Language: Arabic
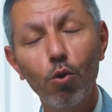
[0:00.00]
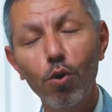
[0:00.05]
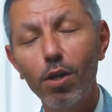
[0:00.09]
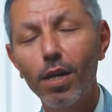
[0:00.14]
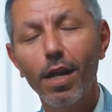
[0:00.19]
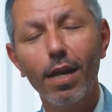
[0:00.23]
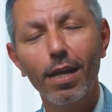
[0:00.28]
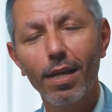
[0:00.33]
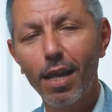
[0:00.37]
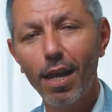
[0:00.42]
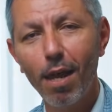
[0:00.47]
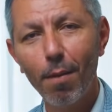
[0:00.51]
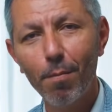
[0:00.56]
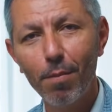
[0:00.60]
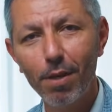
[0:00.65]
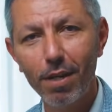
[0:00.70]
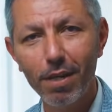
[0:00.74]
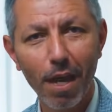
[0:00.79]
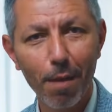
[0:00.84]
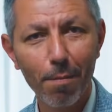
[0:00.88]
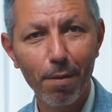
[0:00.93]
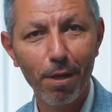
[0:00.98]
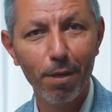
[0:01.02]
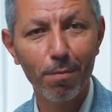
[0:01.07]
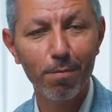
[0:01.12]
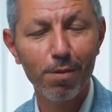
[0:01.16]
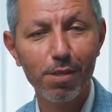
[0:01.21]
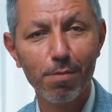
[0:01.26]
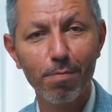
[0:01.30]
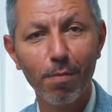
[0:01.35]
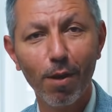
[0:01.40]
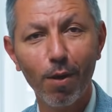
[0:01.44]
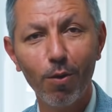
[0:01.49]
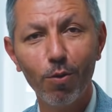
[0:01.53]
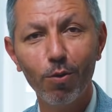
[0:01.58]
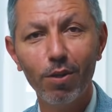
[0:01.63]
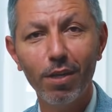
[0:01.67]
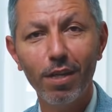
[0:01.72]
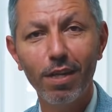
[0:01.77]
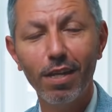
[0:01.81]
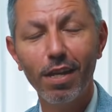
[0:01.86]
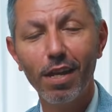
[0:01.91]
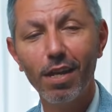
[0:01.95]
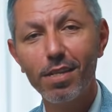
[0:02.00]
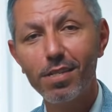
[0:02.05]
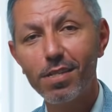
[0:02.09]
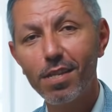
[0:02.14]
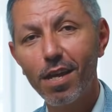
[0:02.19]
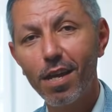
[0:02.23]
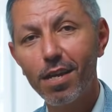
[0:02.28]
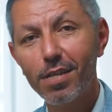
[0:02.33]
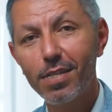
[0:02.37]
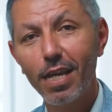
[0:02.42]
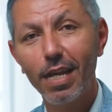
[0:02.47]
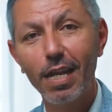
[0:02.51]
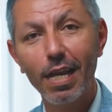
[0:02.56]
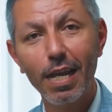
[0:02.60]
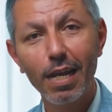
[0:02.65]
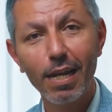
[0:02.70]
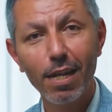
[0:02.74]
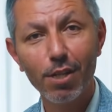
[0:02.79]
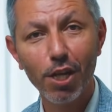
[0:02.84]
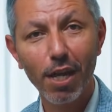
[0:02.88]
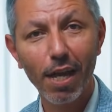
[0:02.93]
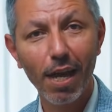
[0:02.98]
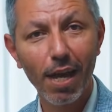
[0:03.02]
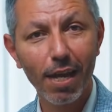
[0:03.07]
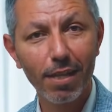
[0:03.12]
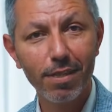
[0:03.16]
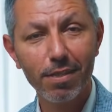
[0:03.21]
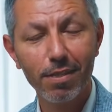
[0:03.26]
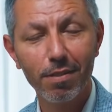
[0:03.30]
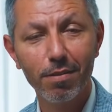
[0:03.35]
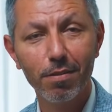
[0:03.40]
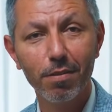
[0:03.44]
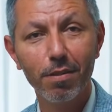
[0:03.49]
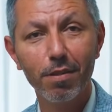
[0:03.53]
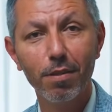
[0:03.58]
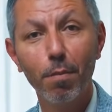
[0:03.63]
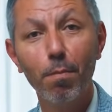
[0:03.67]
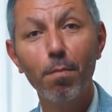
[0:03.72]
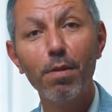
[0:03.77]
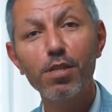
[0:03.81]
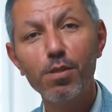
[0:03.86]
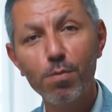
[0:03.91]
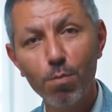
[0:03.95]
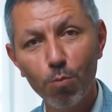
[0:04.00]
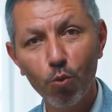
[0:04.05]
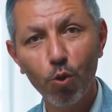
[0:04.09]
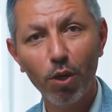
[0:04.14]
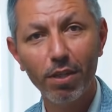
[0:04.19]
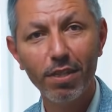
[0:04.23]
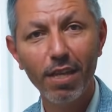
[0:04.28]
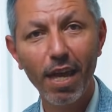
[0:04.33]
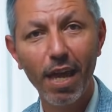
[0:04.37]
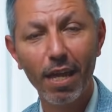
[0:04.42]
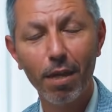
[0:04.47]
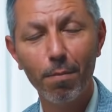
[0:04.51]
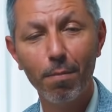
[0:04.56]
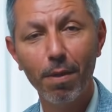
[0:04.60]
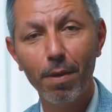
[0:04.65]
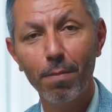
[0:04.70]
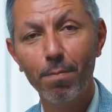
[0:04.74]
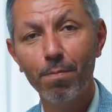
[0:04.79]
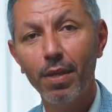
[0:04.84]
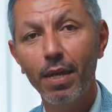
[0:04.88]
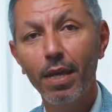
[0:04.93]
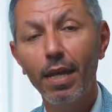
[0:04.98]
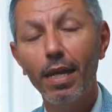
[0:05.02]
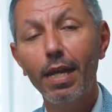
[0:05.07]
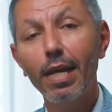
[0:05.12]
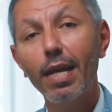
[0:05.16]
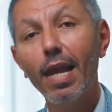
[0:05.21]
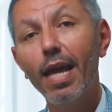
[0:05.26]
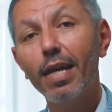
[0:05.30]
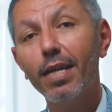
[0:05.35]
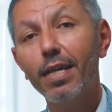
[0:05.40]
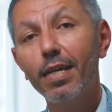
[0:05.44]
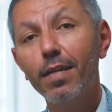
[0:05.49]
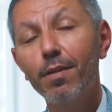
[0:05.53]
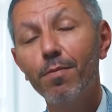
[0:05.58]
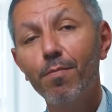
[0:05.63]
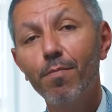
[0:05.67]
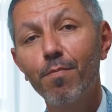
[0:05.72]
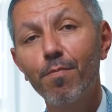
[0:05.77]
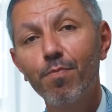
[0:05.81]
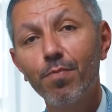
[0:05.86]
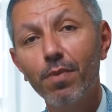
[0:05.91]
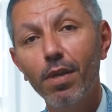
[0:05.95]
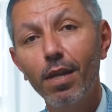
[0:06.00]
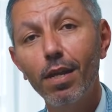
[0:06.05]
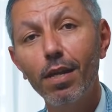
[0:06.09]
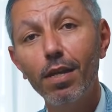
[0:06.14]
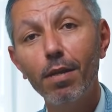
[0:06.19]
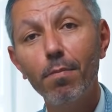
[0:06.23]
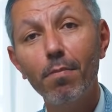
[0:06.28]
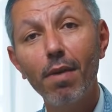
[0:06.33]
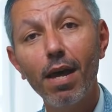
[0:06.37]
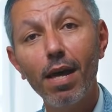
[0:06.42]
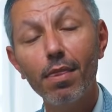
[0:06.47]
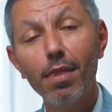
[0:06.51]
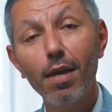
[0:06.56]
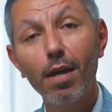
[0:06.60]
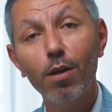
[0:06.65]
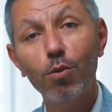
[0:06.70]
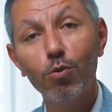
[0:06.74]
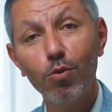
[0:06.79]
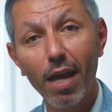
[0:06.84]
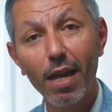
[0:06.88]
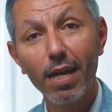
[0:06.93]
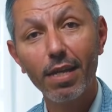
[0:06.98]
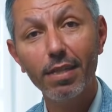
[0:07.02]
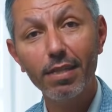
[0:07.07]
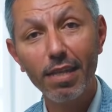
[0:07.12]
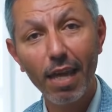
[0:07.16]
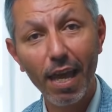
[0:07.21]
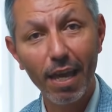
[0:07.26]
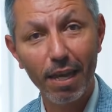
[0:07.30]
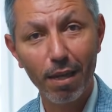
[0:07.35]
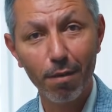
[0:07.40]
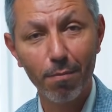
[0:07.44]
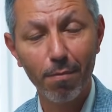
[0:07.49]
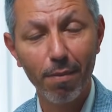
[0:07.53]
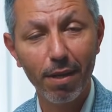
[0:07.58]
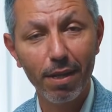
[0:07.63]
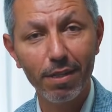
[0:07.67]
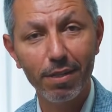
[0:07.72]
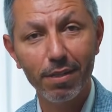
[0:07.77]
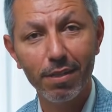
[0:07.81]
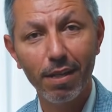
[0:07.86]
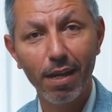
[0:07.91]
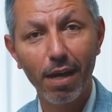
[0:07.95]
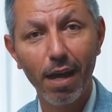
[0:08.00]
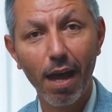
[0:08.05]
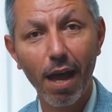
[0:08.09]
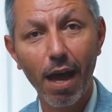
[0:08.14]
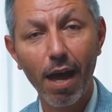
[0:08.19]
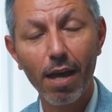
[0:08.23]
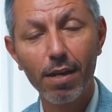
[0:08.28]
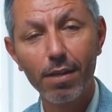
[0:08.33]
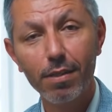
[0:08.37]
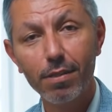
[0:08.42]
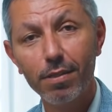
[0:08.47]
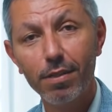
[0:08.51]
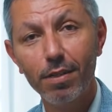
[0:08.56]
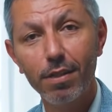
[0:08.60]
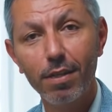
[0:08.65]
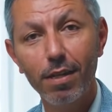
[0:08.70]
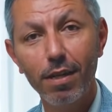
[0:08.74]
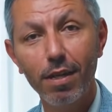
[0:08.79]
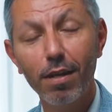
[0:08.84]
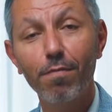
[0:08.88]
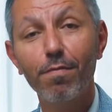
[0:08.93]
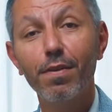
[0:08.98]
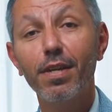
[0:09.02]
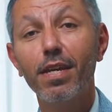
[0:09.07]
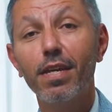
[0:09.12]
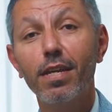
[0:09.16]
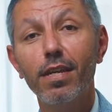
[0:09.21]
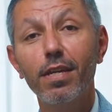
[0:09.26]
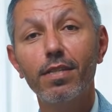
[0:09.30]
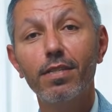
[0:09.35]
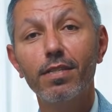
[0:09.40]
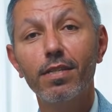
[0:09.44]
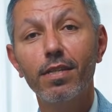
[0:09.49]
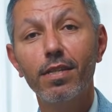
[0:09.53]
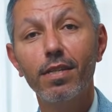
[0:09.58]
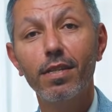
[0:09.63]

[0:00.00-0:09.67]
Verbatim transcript: وكل الكلام اللي دائما بنسمعه اللي صار زي كلاشيهات مسموع دائما لكن لماذا هناك دائما عرض لفكرة